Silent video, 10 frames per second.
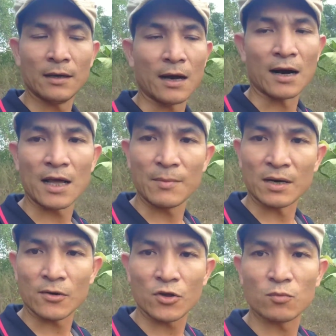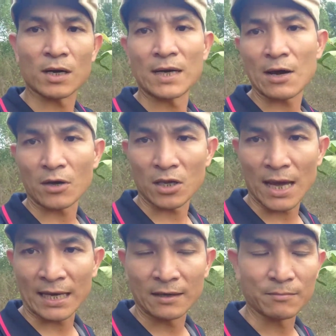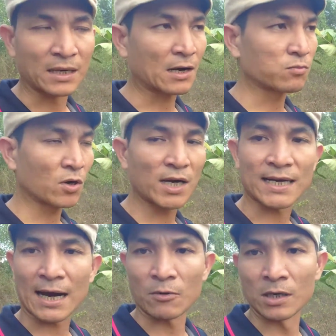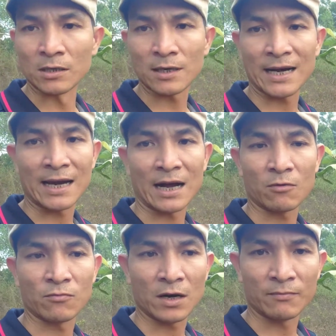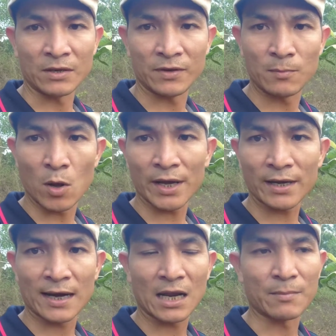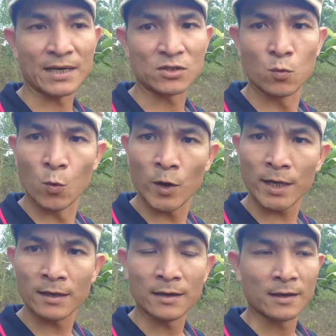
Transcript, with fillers: ở đây mình nói chung là đau dạ dày mình không nói là trào ngược hay là không ờ, bị viêm loét hay là bị sung huyết